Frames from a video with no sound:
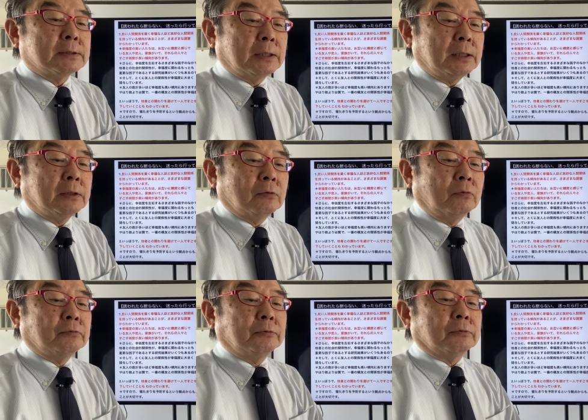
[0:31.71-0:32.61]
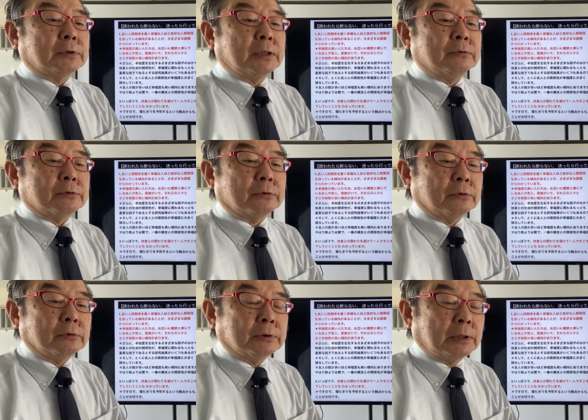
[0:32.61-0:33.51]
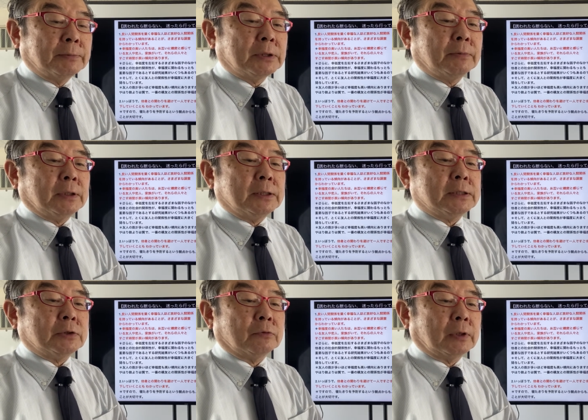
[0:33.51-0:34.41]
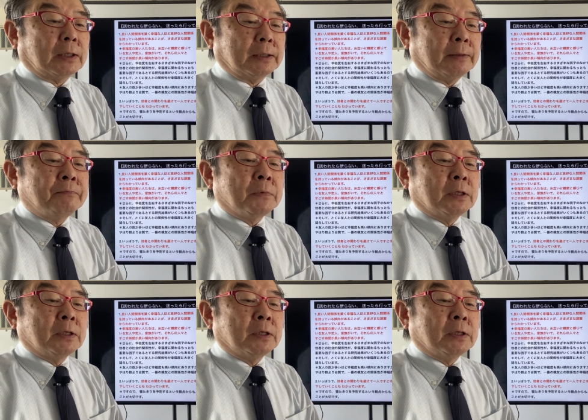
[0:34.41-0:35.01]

さらに幸福度を左右するさまざまな因子の中で